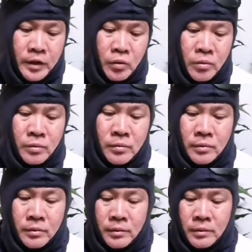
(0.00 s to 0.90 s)
Itong
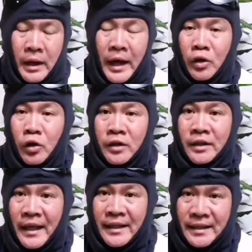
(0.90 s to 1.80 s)

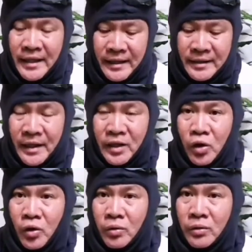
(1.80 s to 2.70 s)
Icon 10CS na
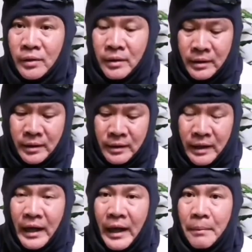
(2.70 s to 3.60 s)
ito,
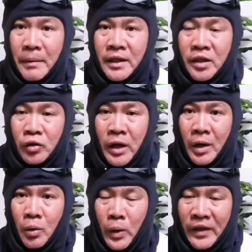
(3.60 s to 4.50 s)
Naglalaman ito
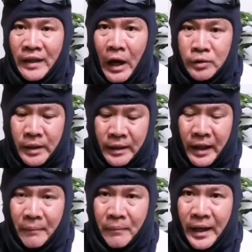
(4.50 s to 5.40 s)
ng
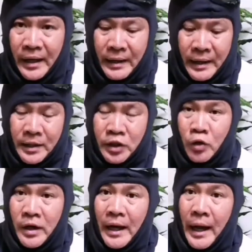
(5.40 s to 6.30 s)
1,000 ml.
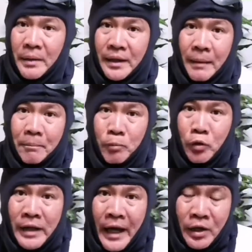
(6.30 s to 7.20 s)
So gagamit lang
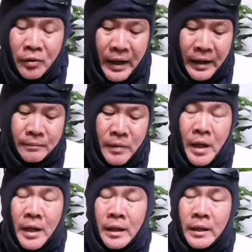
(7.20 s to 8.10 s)
po tayo ng
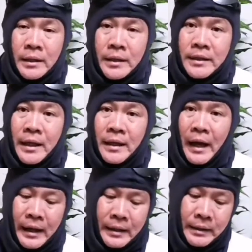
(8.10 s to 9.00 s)

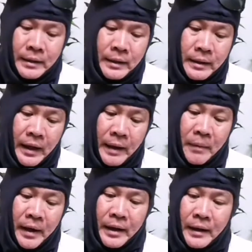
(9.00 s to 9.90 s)
100
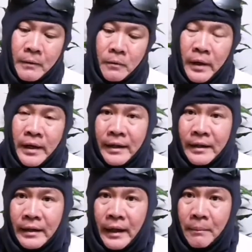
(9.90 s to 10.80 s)
ml,
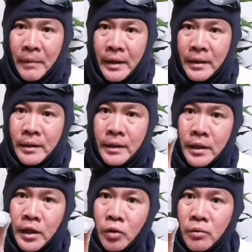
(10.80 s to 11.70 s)
100 ml.
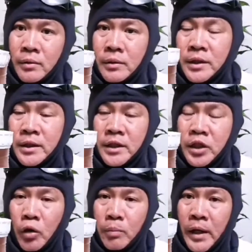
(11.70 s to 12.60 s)
Itong
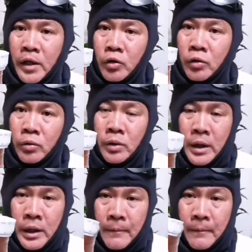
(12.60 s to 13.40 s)
scoop na ito,